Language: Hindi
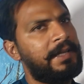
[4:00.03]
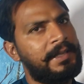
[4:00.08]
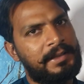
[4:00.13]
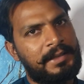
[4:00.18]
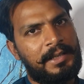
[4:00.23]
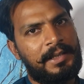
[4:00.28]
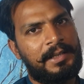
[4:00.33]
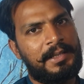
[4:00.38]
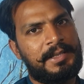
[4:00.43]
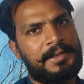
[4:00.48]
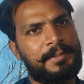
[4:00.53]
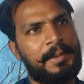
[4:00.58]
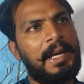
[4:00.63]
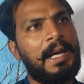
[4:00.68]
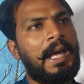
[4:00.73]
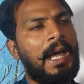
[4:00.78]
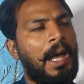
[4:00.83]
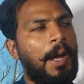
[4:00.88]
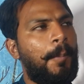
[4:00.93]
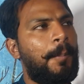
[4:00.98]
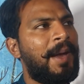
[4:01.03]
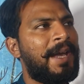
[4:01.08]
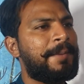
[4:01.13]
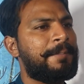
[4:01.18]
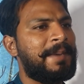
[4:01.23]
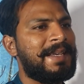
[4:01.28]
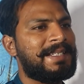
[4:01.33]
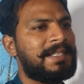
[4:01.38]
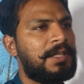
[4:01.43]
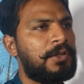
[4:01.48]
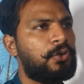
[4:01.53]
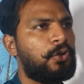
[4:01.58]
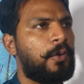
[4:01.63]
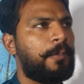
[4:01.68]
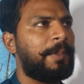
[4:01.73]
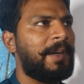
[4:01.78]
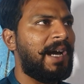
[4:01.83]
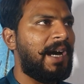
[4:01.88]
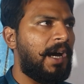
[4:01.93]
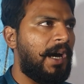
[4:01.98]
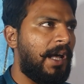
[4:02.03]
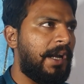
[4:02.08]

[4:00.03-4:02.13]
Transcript: रही हैं इतने इसमें मैं बेसिक तौर पे